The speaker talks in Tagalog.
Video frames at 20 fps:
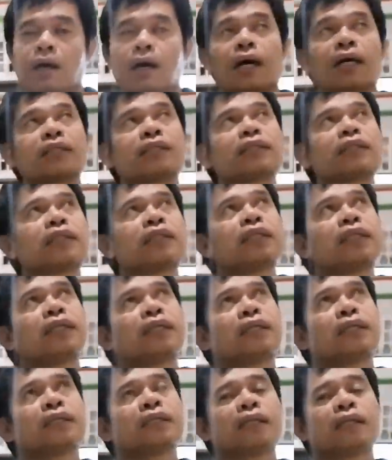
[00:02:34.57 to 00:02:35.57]
At
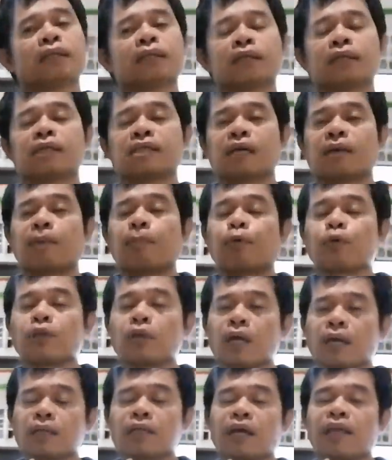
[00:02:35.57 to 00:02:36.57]
uh, sabi po
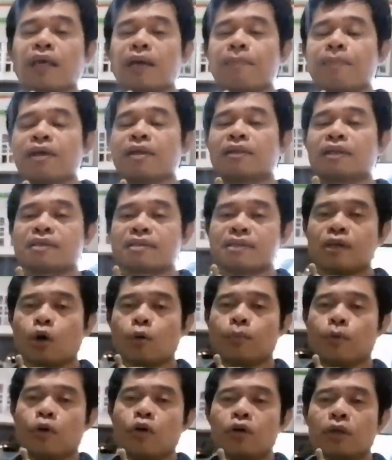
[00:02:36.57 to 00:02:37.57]
nila, diabetes
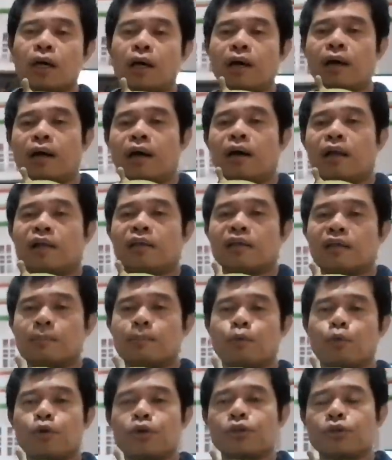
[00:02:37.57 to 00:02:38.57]
daw po, nakakagaling
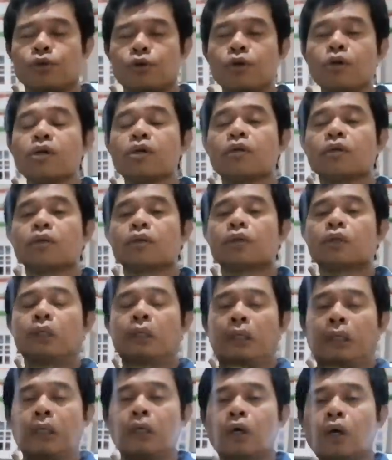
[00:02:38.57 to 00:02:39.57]
din po ito.
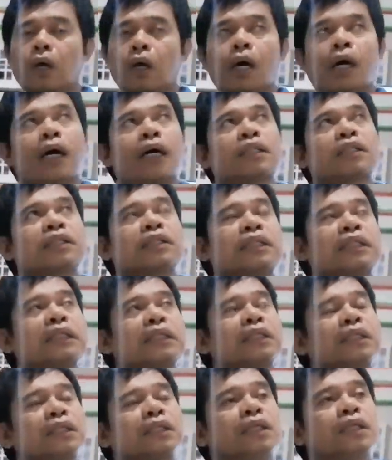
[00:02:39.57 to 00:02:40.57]
At
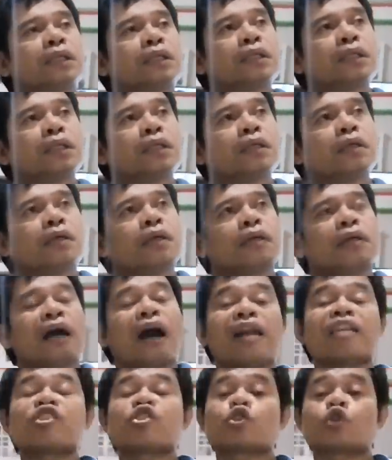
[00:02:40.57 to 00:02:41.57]
uh,
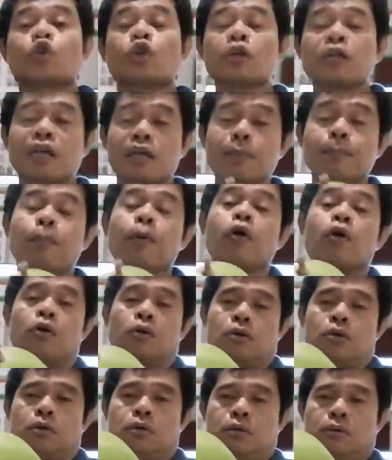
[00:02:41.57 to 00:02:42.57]
gallstone din
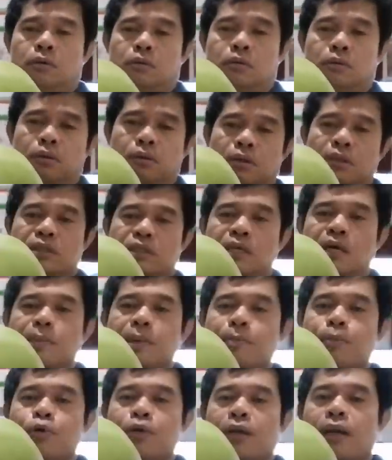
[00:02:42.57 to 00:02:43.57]
po,
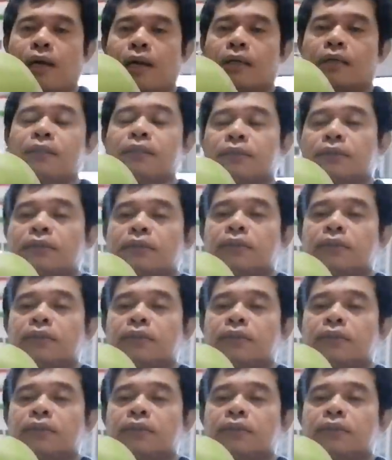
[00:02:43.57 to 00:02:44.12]
sabi po nila.